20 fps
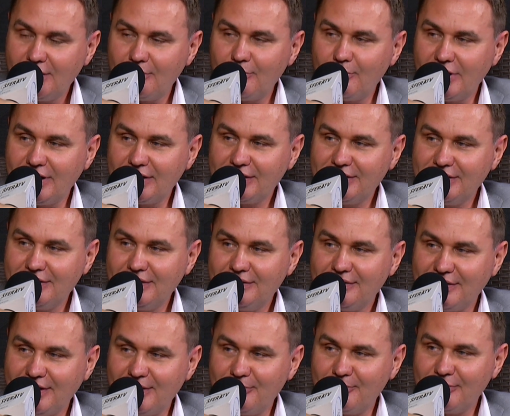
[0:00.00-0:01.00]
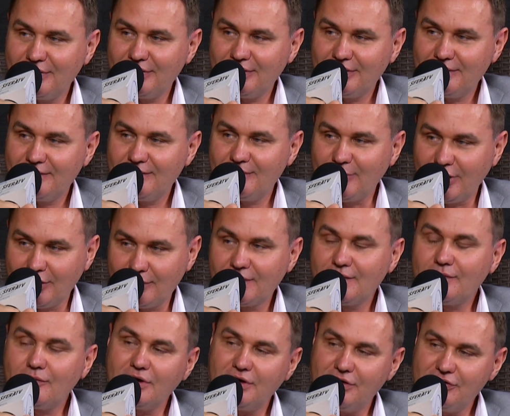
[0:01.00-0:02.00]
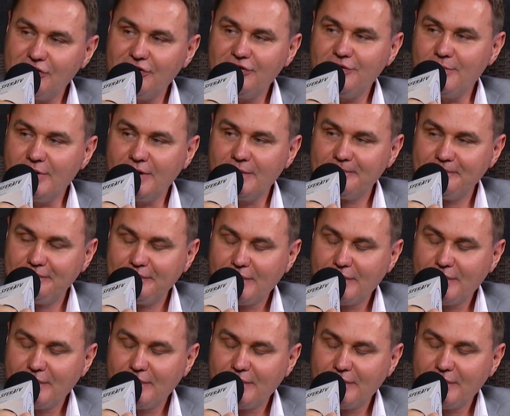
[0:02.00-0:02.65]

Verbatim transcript: banki tam e, mają swoje siedziby.